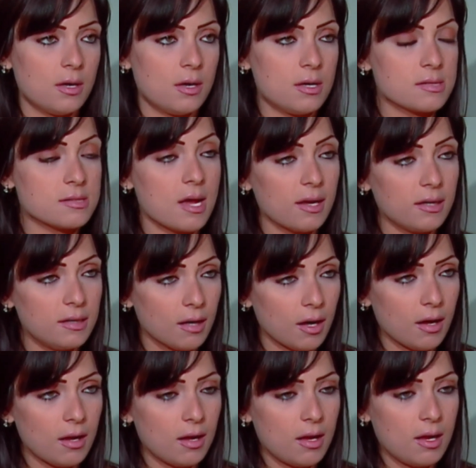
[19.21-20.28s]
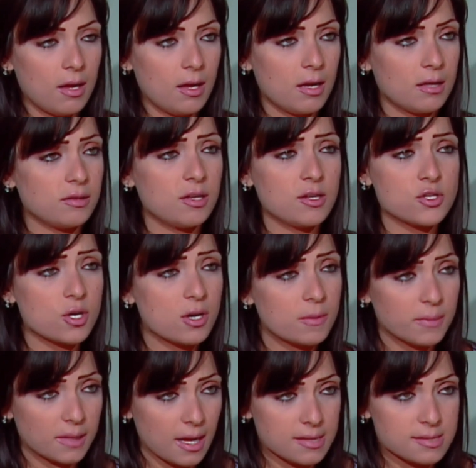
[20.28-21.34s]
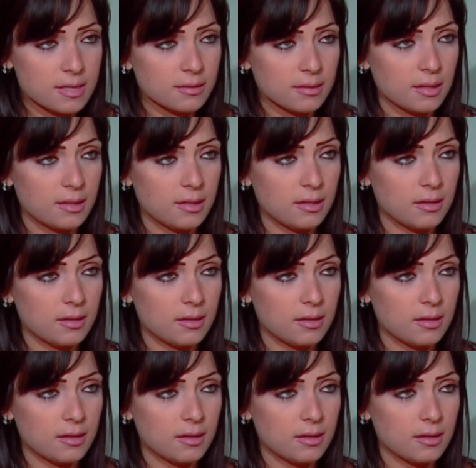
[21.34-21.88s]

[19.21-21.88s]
صحيح اتقي شر من احسنت اليه